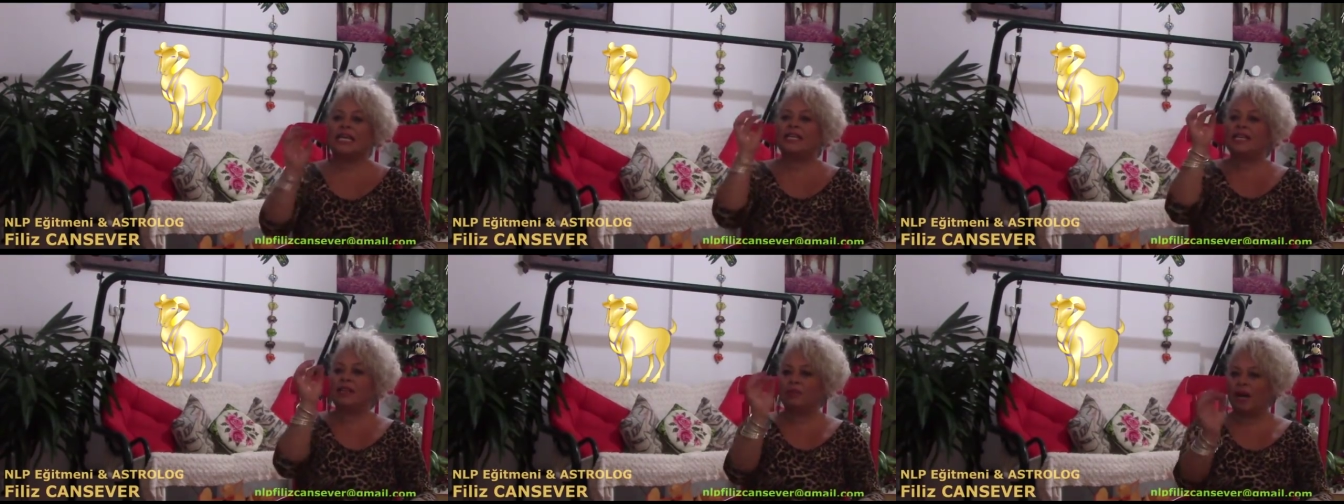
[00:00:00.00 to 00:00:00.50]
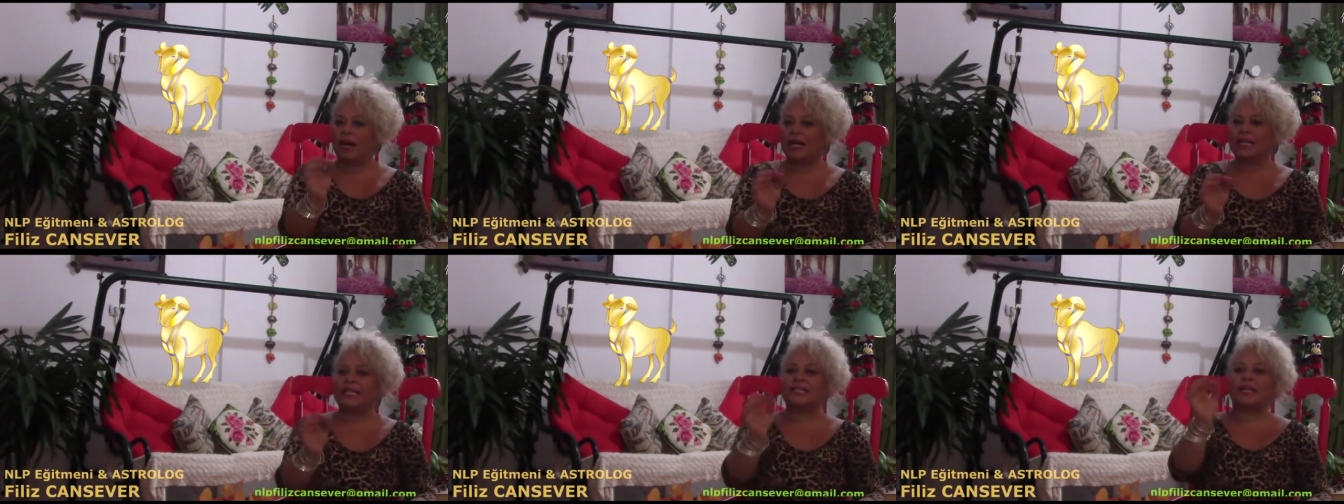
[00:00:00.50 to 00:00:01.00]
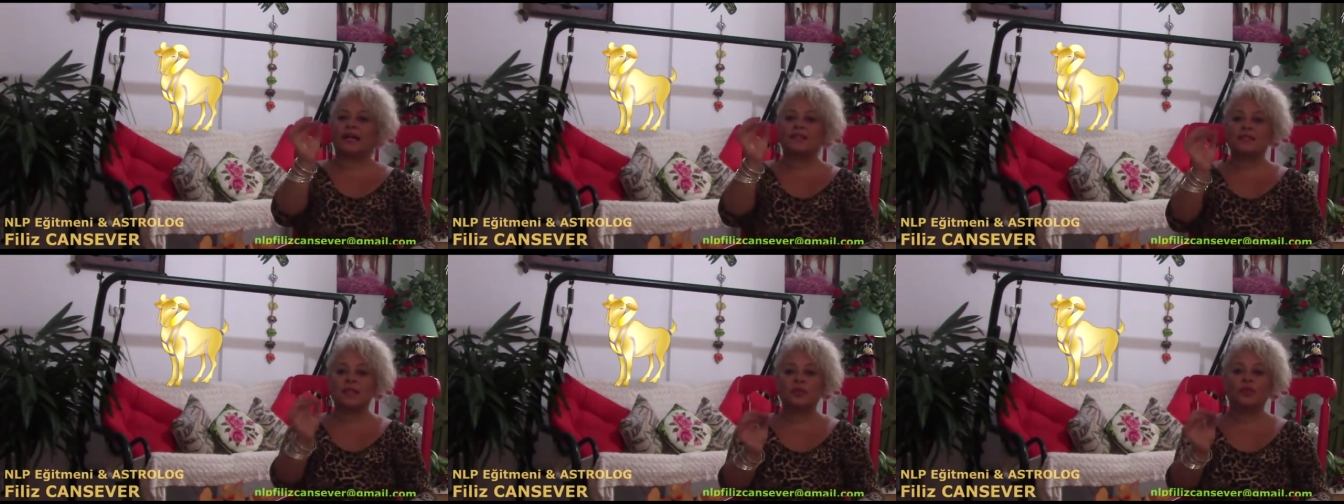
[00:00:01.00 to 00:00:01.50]
20 Aralık'ta
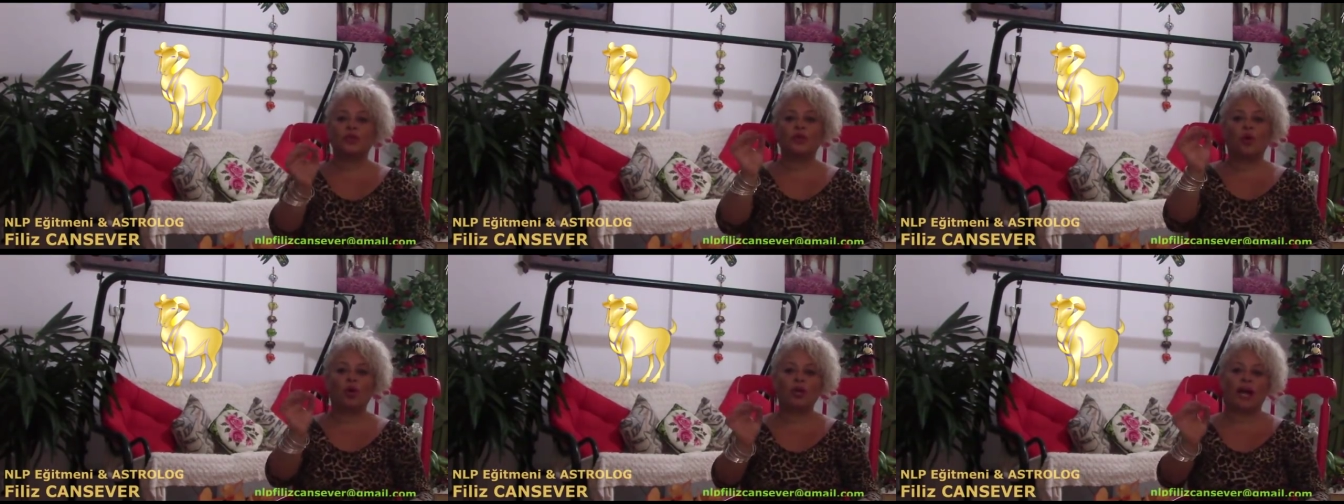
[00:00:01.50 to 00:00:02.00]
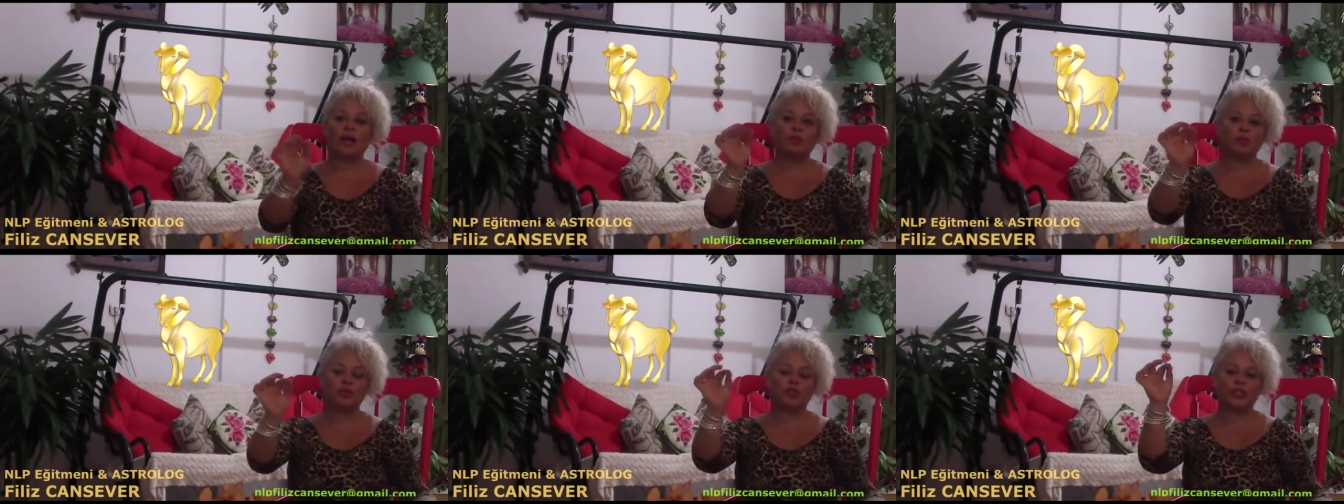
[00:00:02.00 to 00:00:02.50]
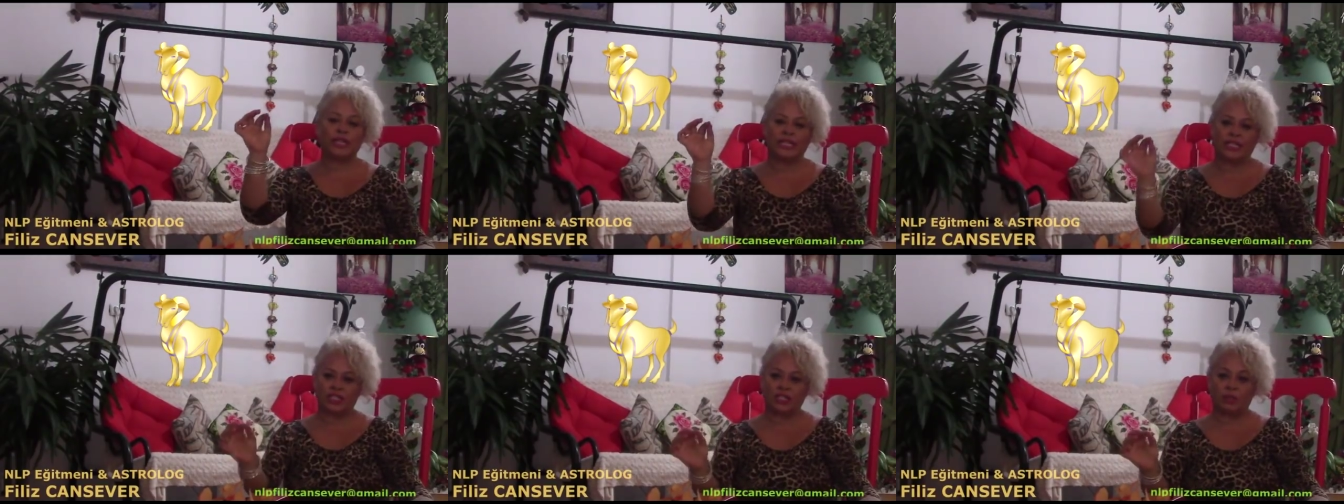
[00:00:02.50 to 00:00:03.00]
Satürn Oğlak Burcu'na
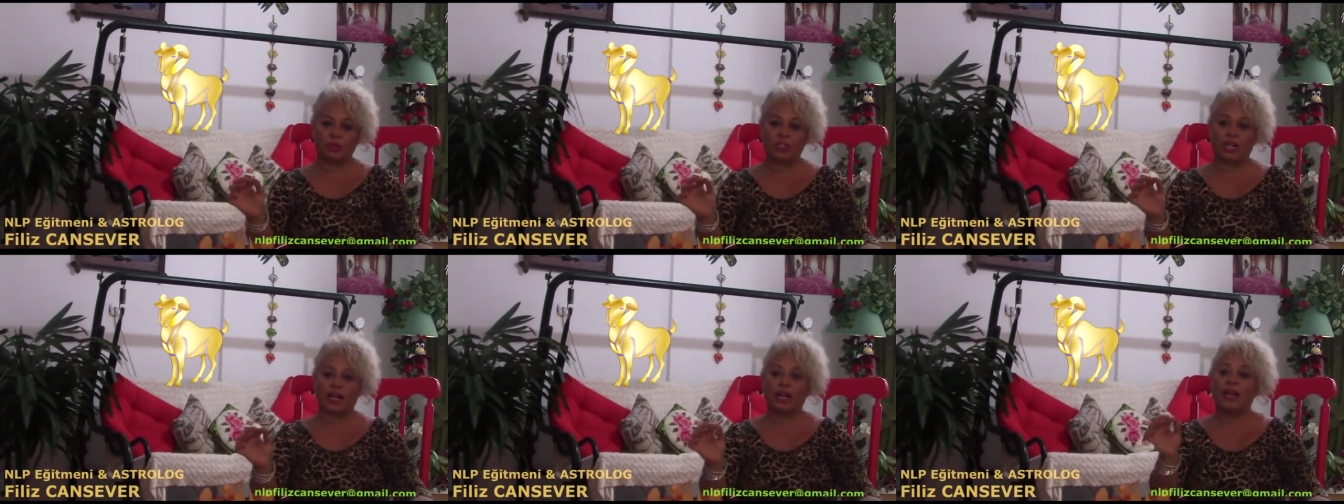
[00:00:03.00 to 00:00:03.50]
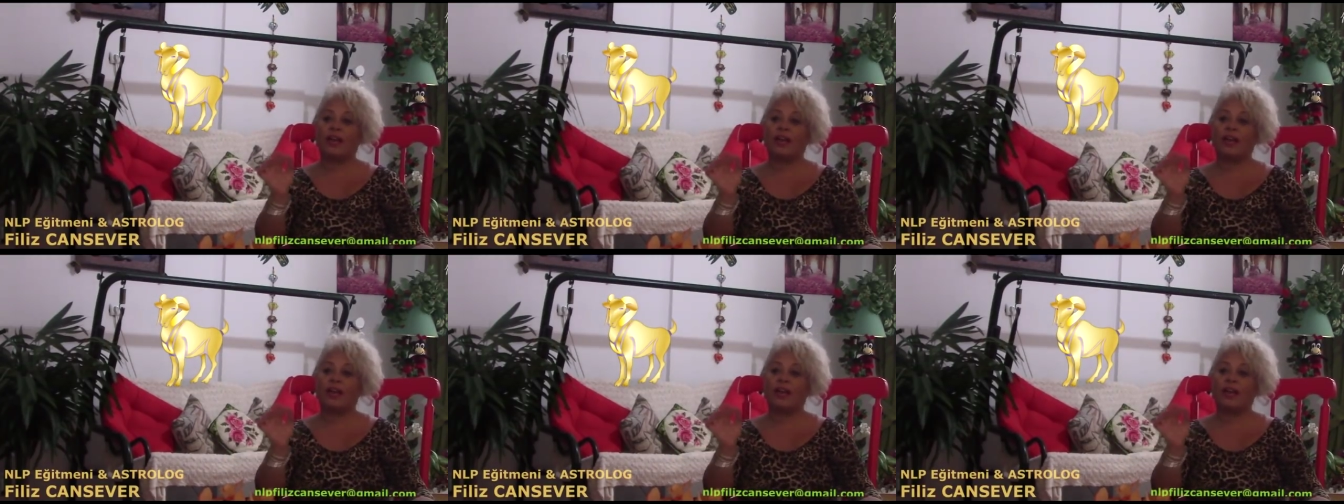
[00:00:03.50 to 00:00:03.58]
giriş yapacak